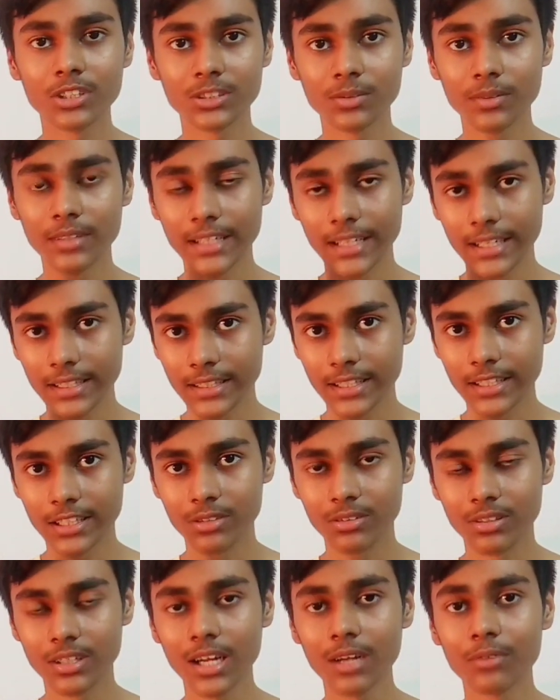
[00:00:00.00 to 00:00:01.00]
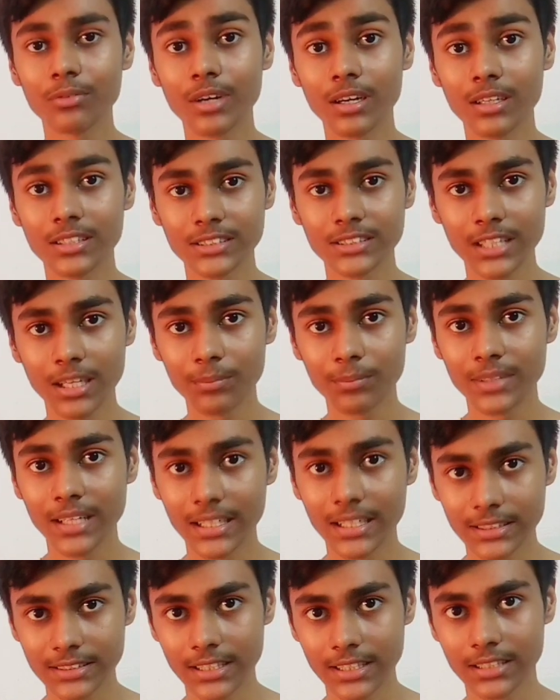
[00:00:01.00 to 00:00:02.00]
बॉक्स में लिंक दे दूंगा वहां से आप
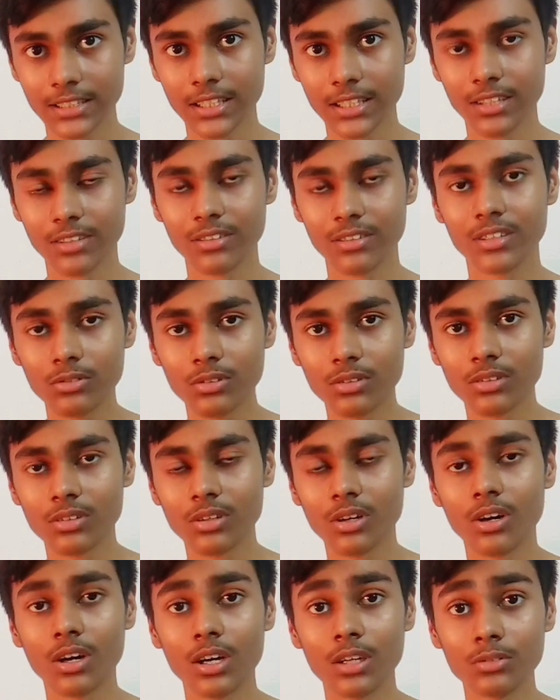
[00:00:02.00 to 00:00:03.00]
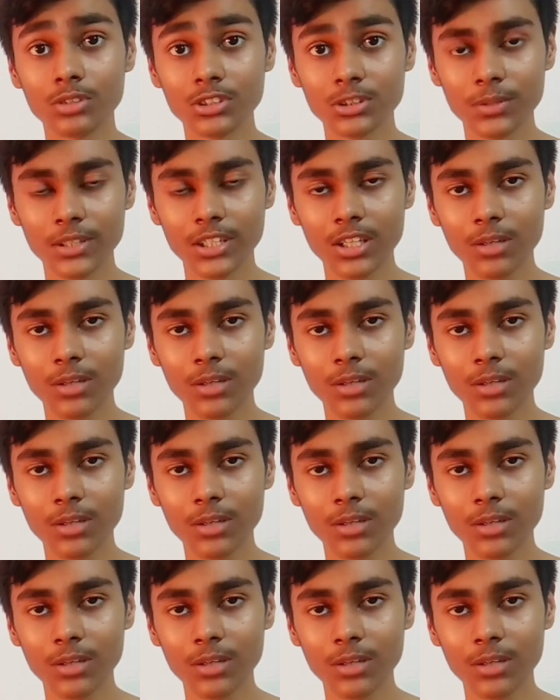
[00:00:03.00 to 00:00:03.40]
देख सकते हो और उस